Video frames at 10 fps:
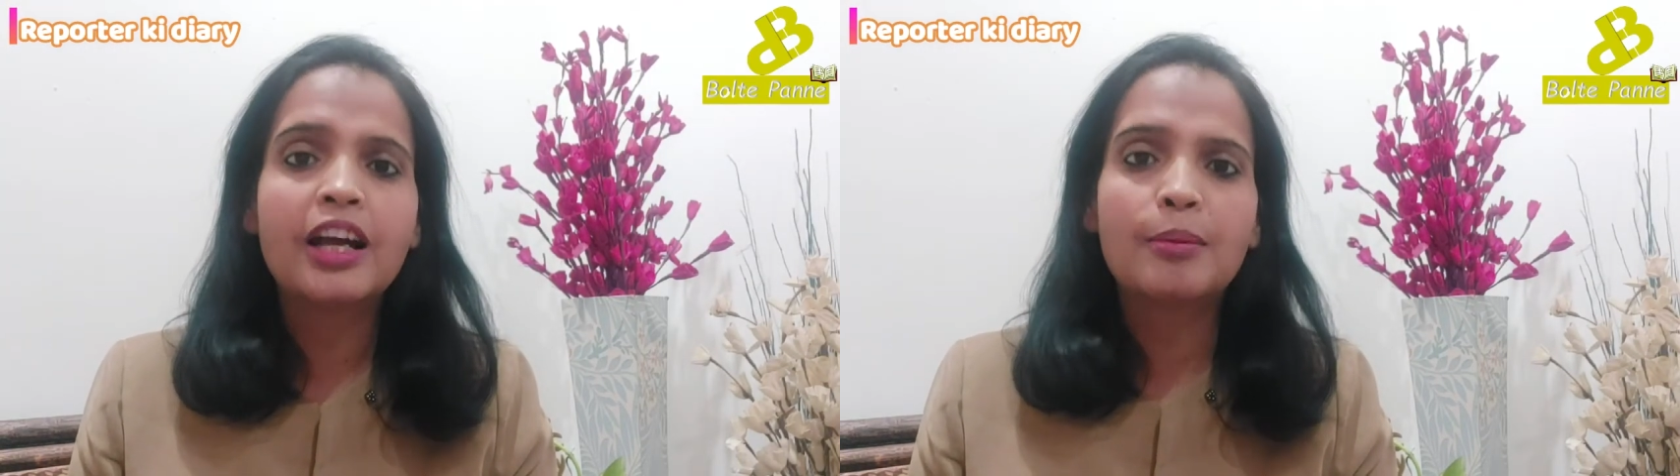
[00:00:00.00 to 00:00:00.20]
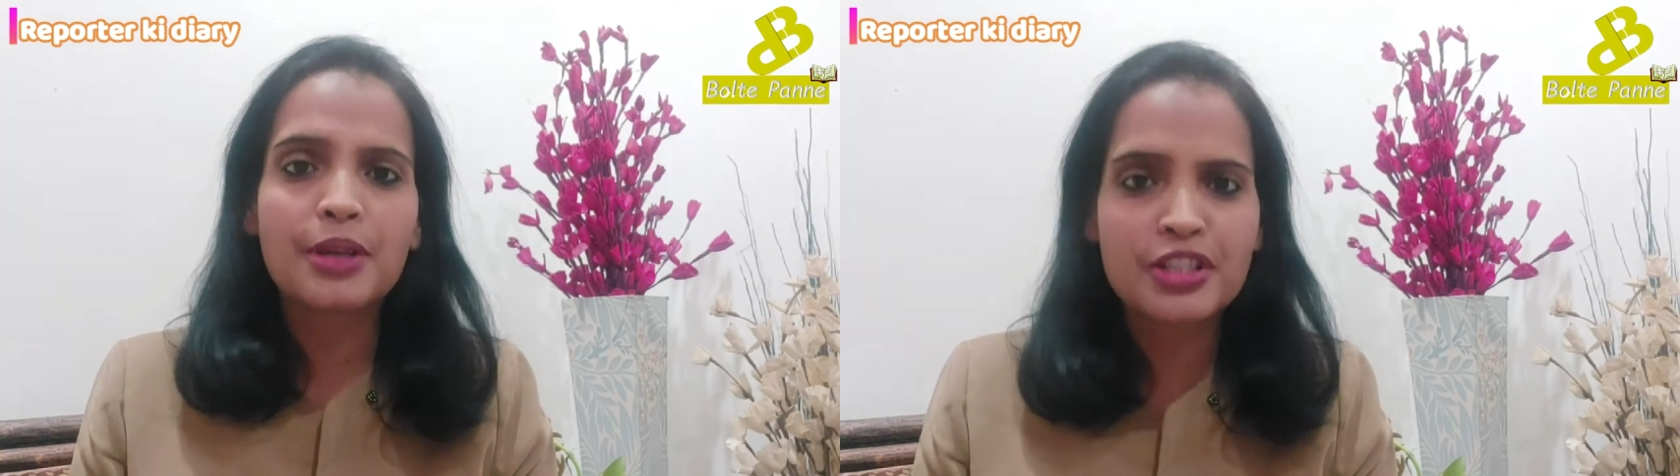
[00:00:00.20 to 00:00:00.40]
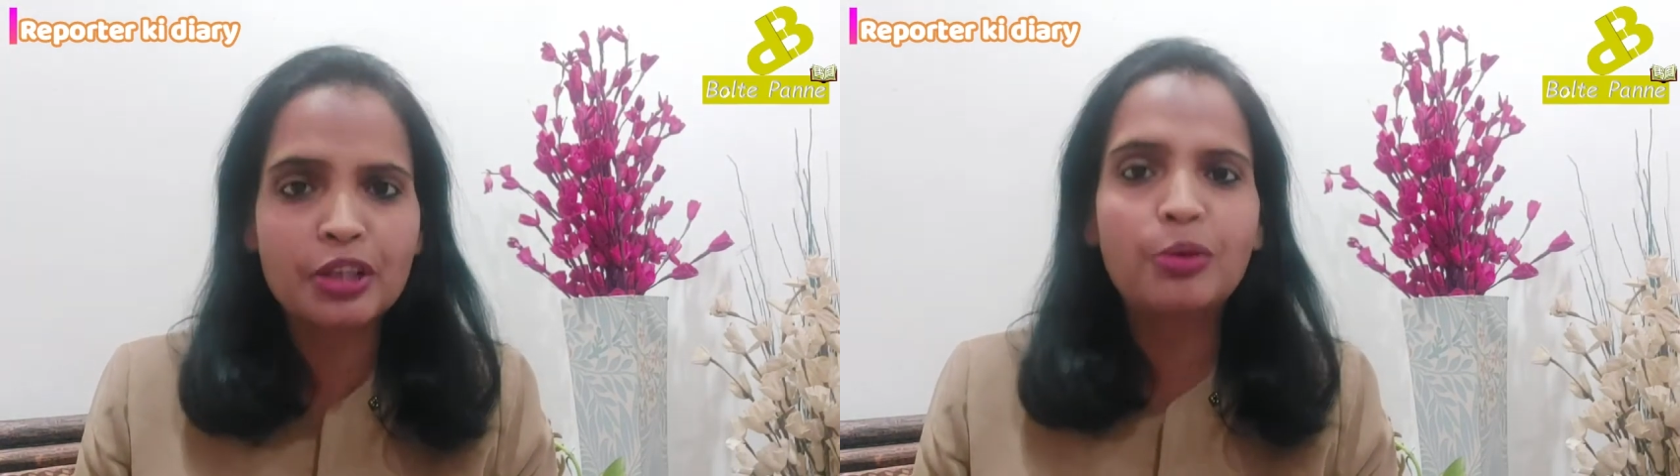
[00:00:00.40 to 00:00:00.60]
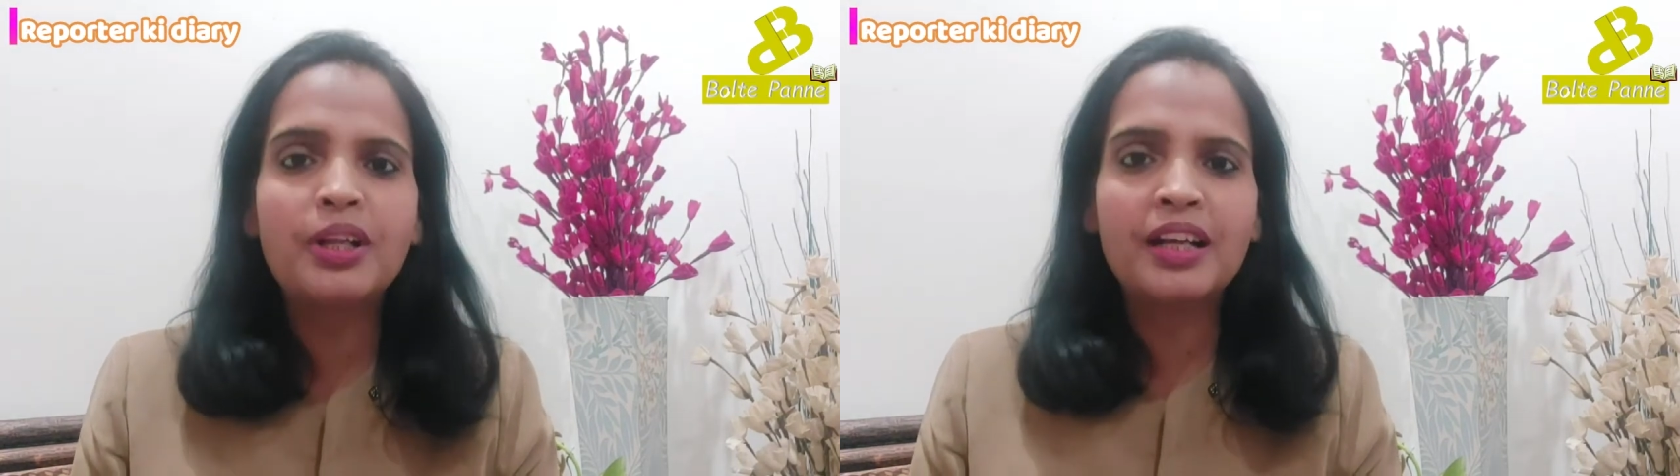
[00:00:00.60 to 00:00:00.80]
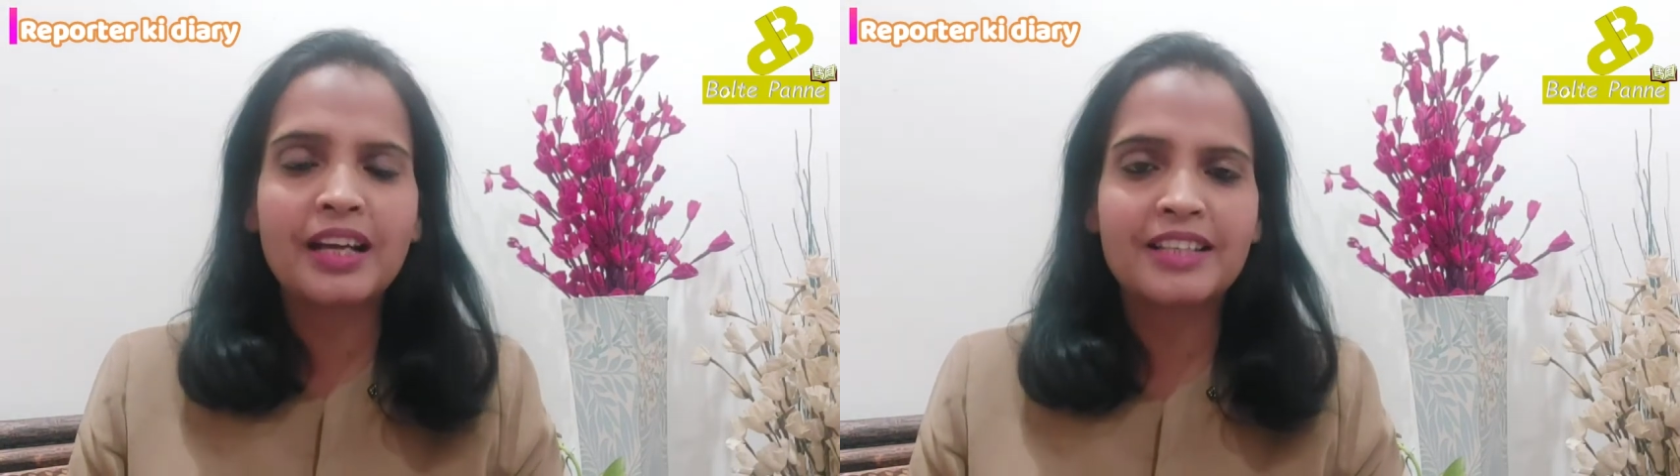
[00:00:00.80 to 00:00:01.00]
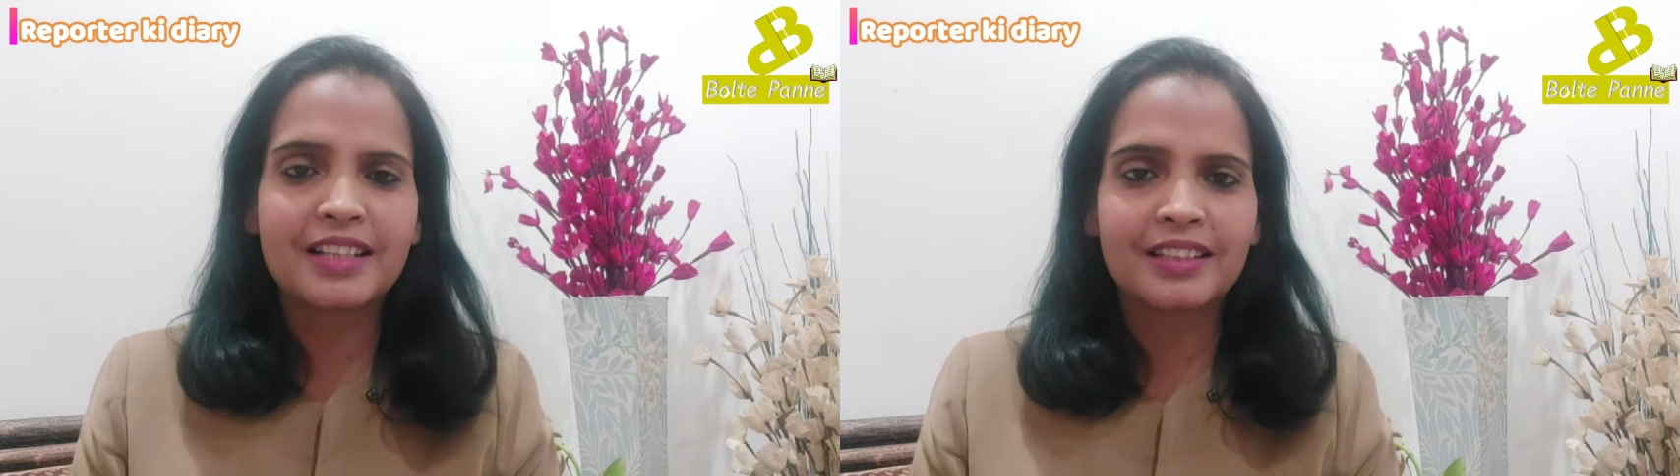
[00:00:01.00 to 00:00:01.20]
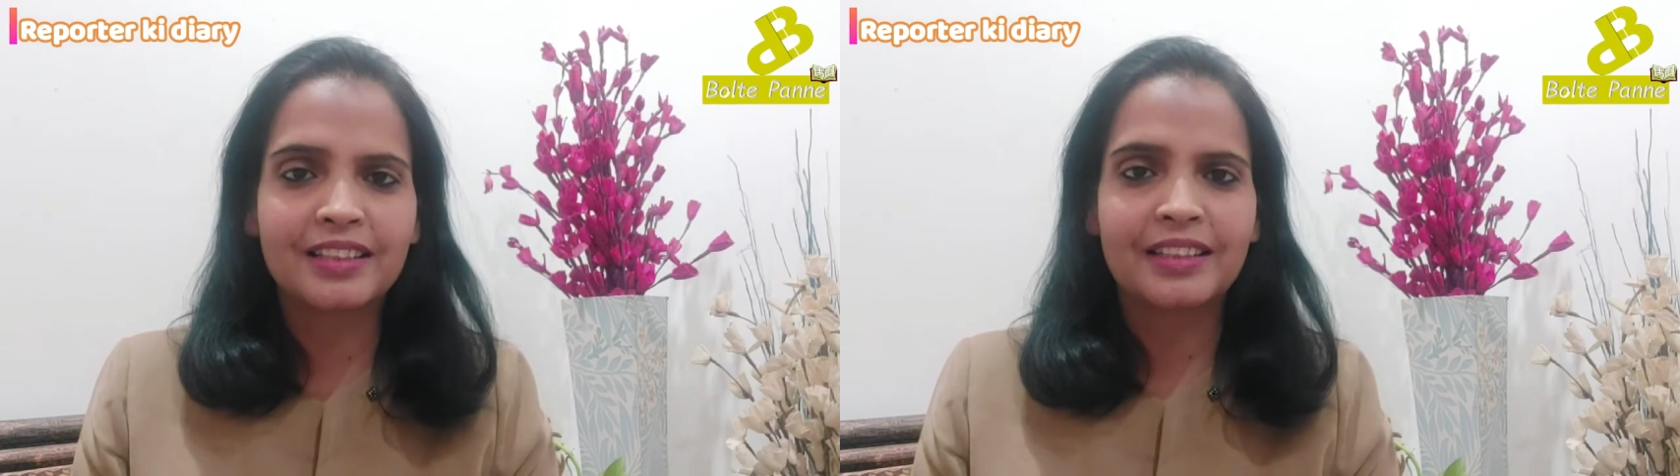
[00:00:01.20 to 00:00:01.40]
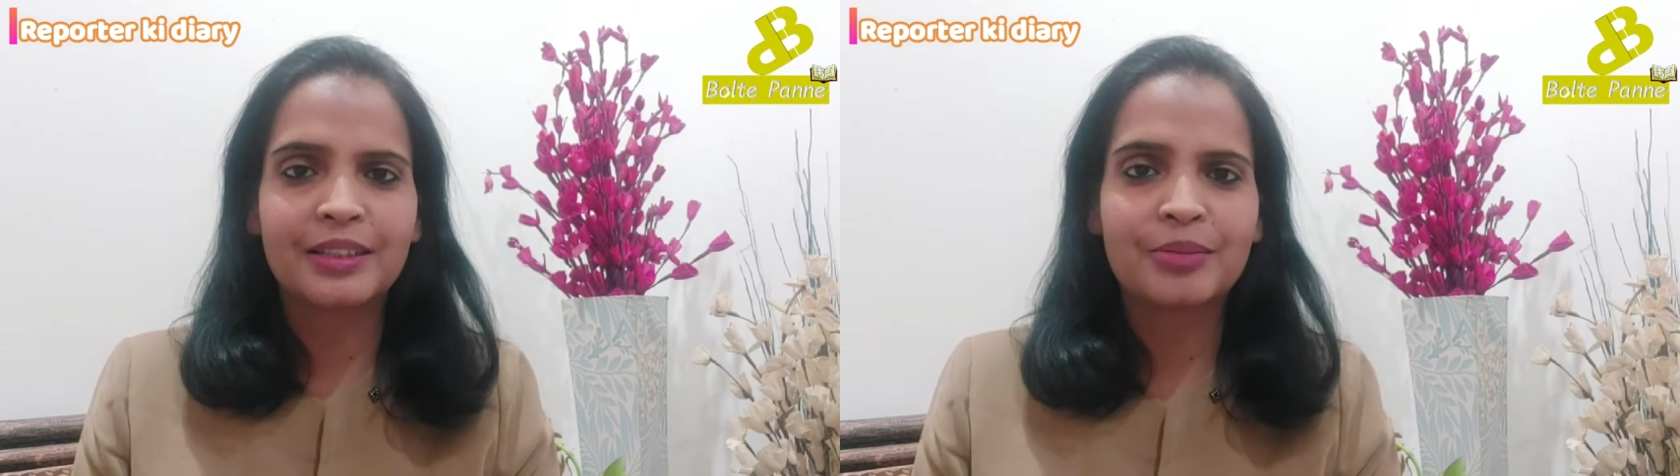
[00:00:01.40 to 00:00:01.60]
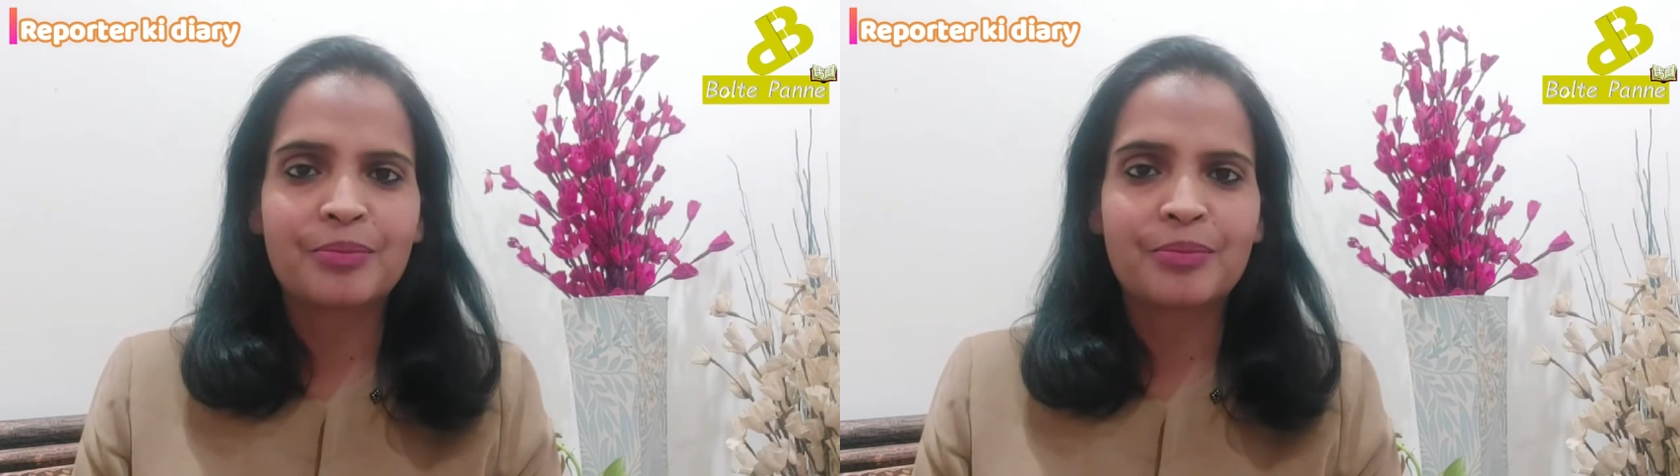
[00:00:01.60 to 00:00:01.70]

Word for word: हमेशा थोड़ी खाई जाती है